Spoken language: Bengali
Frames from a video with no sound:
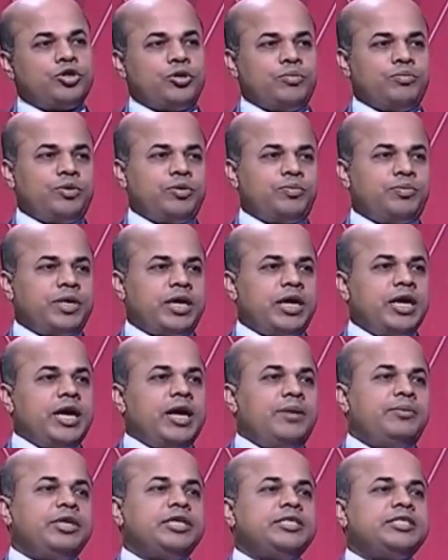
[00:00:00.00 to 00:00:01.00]
সম্ভব না
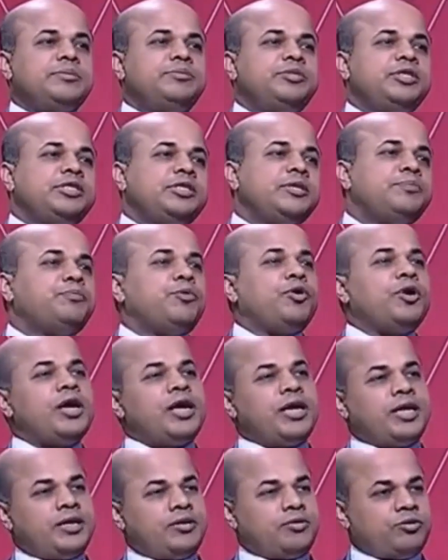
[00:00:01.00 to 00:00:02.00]
এবং এই সাবজেক্টে
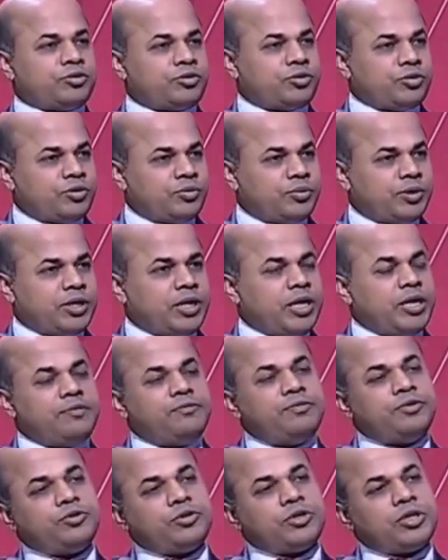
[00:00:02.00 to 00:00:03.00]
পড়ালেখা করতে হবে
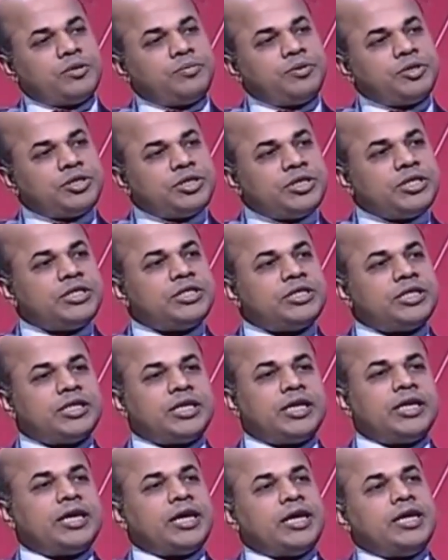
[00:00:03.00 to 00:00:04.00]
ফিজিওথেরাপি
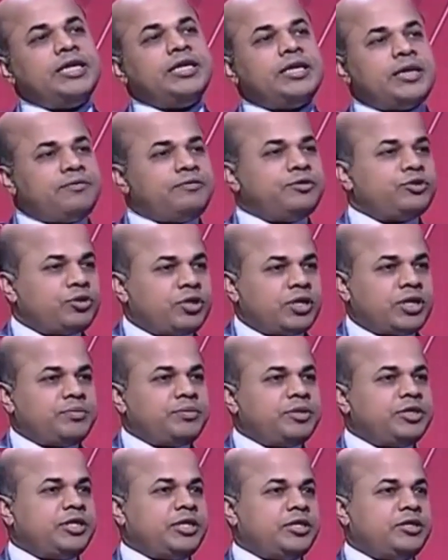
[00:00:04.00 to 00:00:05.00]
চিকিৎসাটা গ্যালিক্যাল
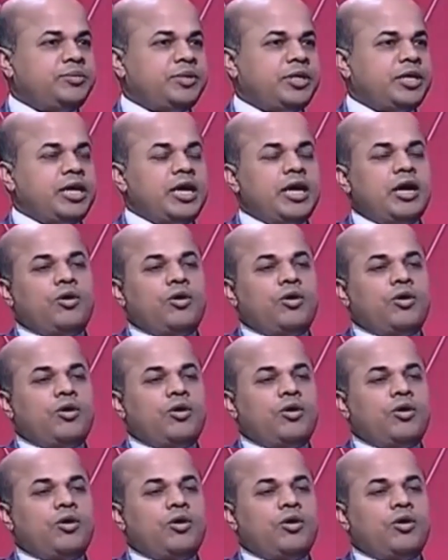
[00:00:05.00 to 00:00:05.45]
ফিজিওথেরাপি দিয়ে দিবে